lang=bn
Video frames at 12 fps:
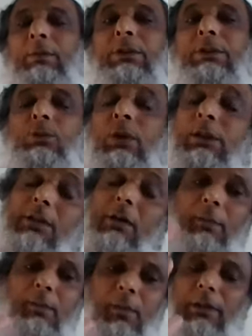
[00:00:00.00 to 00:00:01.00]
উনি চলে
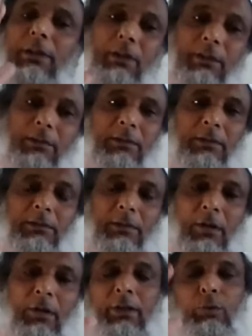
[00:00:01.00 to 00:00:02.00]
যাওয়ার পরে
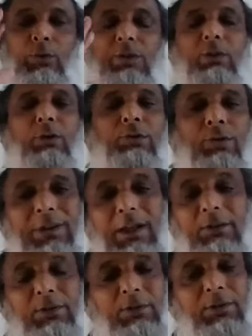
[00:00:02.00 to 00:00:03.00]
অনেকক্ষণ সে গন্ধ
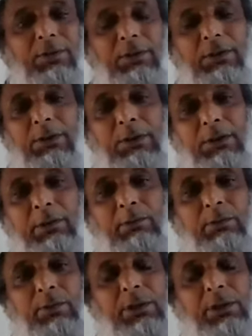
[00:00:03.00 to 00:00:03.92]
থাকতো এবং